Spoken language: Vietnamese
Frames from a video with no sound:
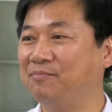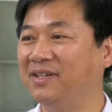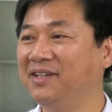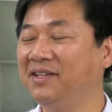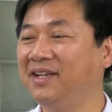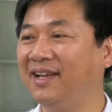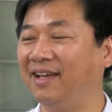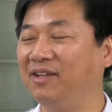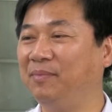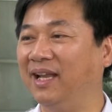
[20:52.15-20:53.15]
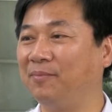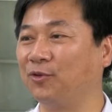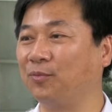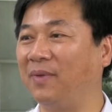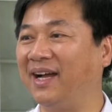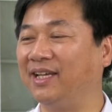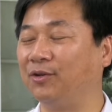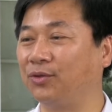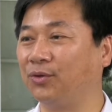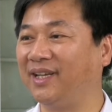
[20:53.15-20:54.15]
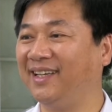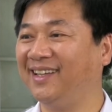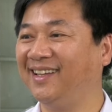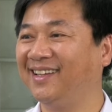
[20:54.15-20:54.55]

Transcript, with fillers: mà đương nhiên nếu như mình làm tốt ba cái yếu tố trên